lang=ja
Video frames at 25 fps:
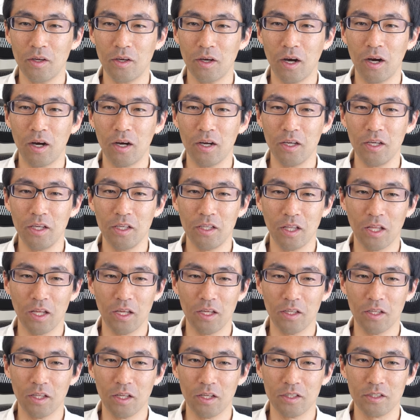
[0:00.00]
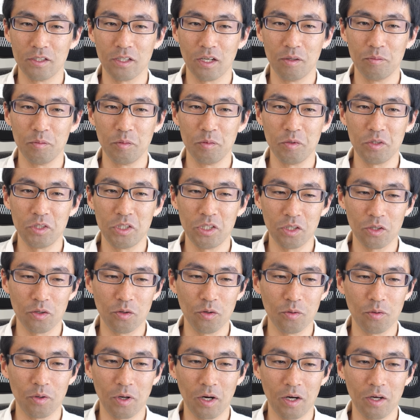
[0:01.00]
あいいねいいねじゃあ
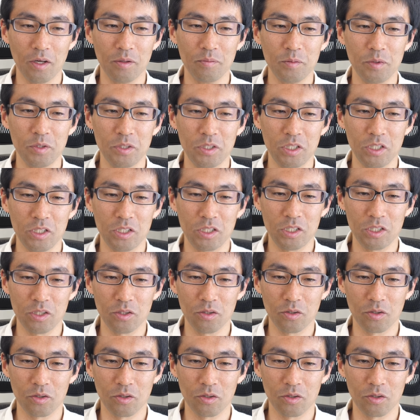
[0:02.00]
MBC5 は MBC1